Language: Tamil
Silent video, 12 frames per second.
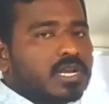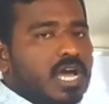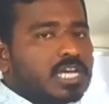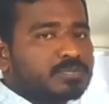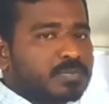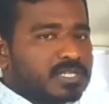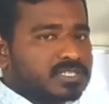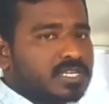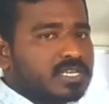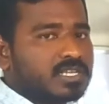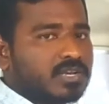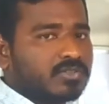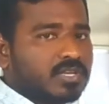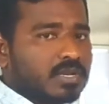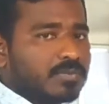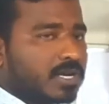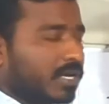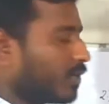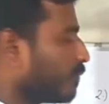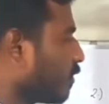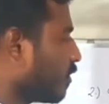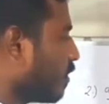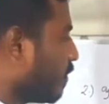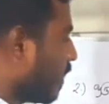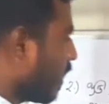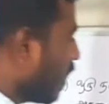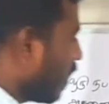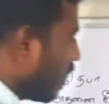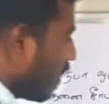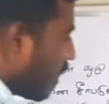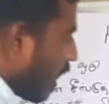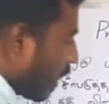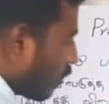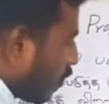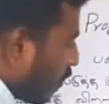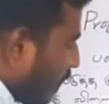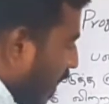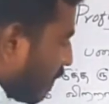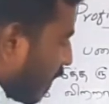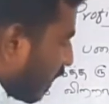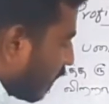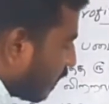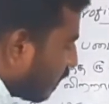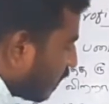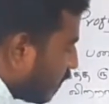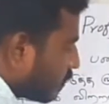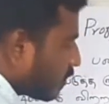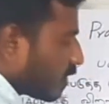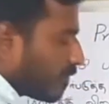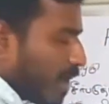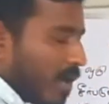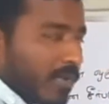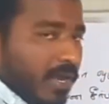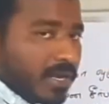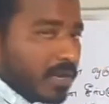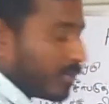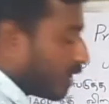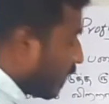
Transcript: இதை லாஸ்ட் பர்சன்டேஜில் வந்து நம்ம கண்டுபிடிக்கணும் அப்படின்னா அதுக்கு ஒரு ஃபார்முலா இருக்குது ஸோ அந்த ஃபார்முலா என்னன்னு